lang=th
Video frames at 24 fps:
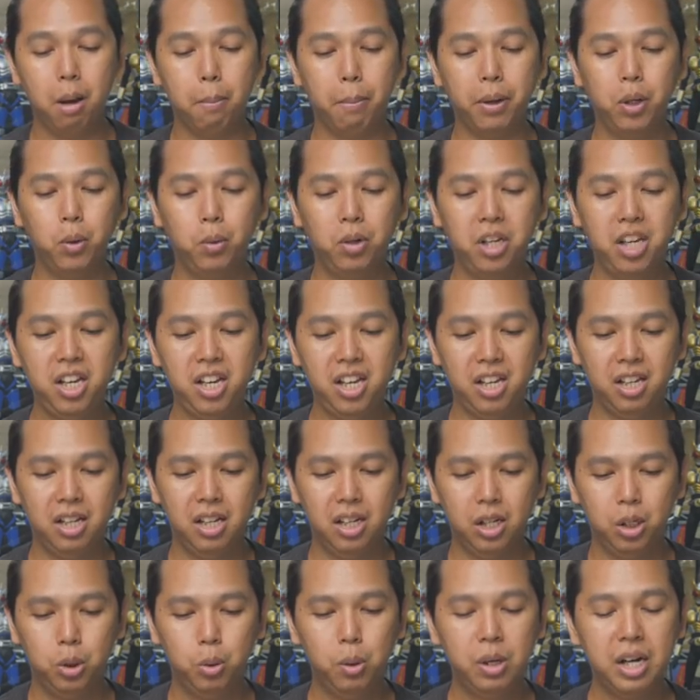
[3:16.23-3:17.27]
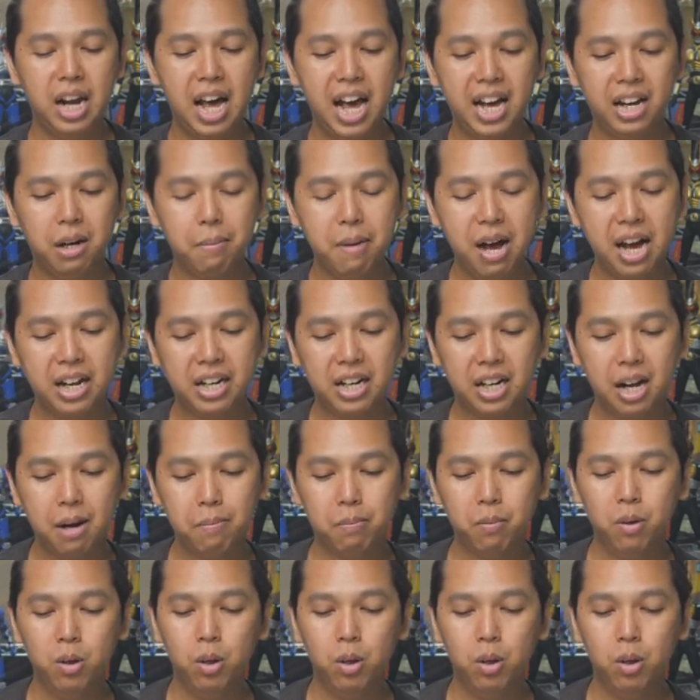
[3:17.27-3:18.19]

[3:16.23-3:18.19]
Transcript: มาดูที่ช่วงล่างกันบ้างนะครับ